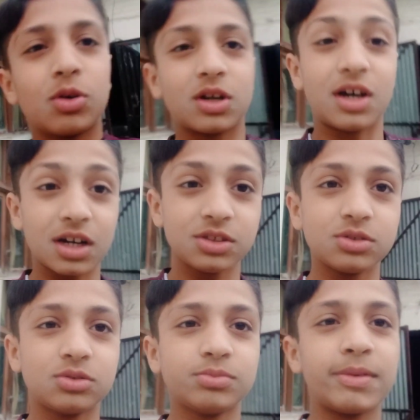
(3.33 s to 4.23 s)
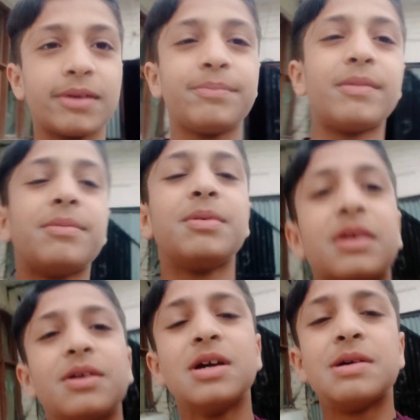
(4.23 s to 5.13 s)
और आज जो मैं अभी
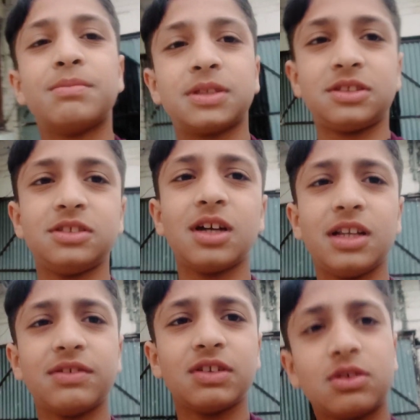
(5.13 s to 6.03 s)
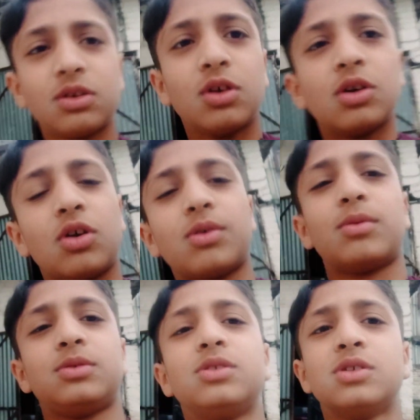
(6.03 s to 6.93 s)
मस्जिद जाने वाला हूँ
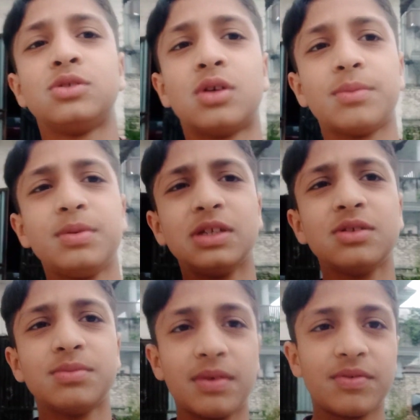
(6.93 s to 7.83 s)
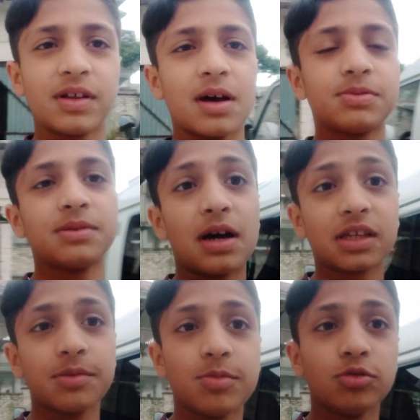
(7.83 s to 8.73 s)
और अभी मैं फिर आपसे
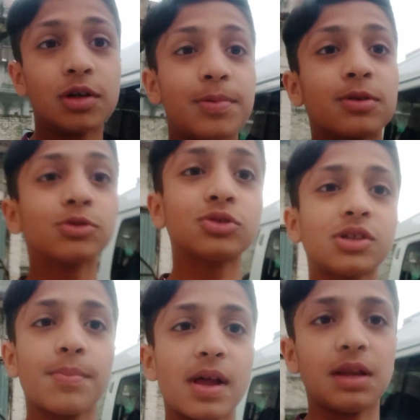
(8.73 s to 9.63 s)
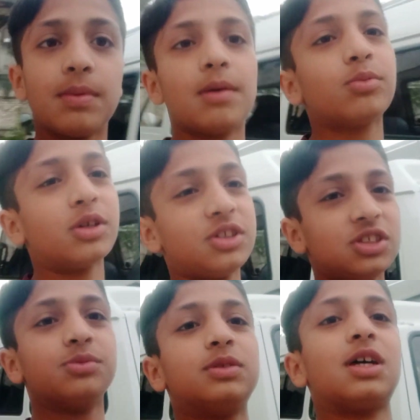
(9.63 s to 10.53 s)
आके मिलूँगा तो उससे पहले मैं आपको एक
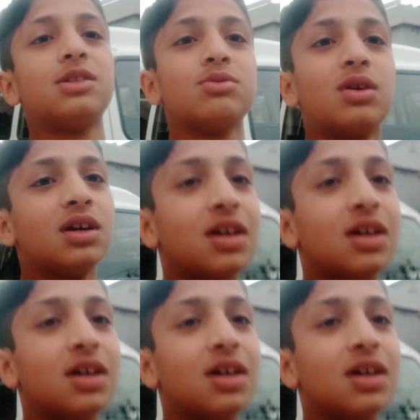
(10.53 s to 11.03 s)
चीज़ बता दूँ